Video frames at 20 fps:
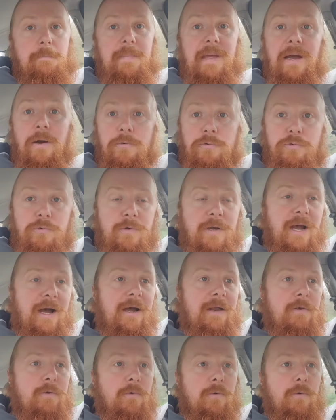Mais en tout
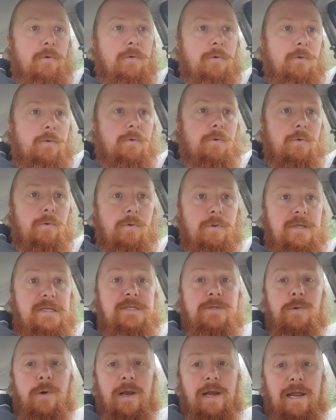cas, ils
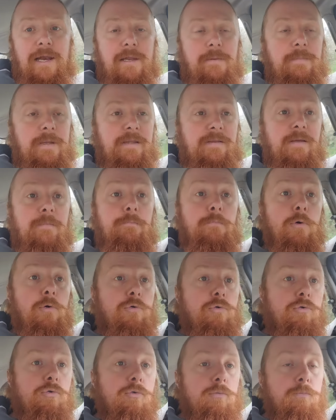sont à la limite et
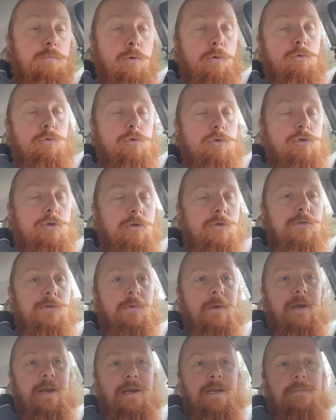beaucoup, beaucoup de gens
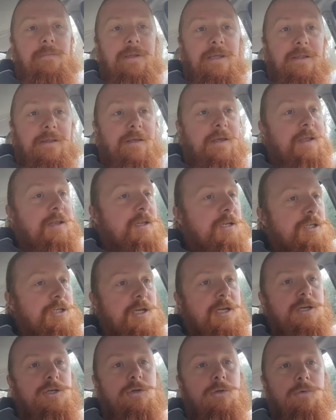sont à la limite avec les
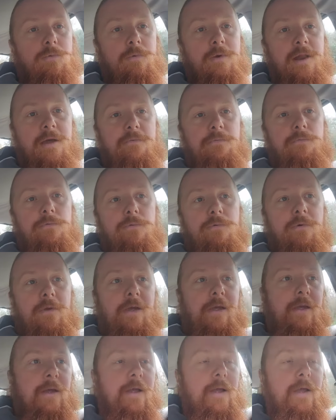gilets jaunes, on l'a vu,
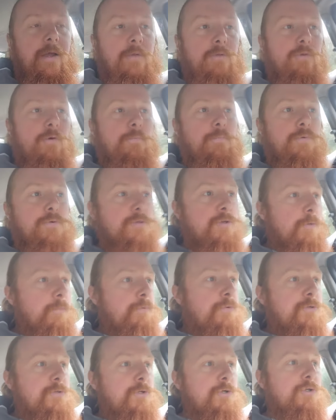et de plus en
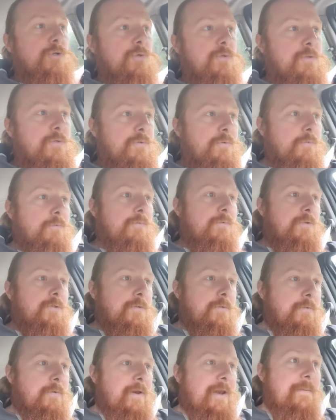plus de gens sont,
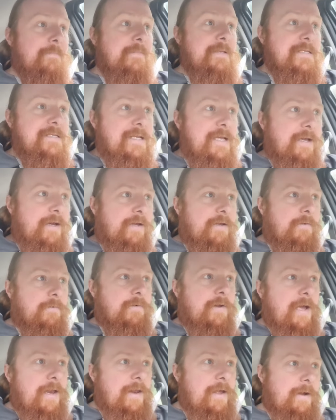sont dans la misère et
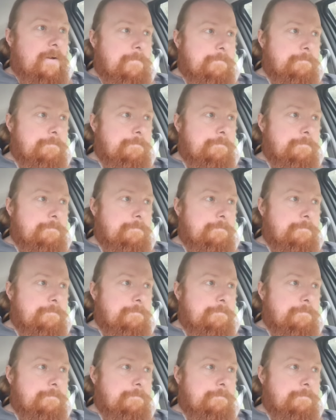en galère.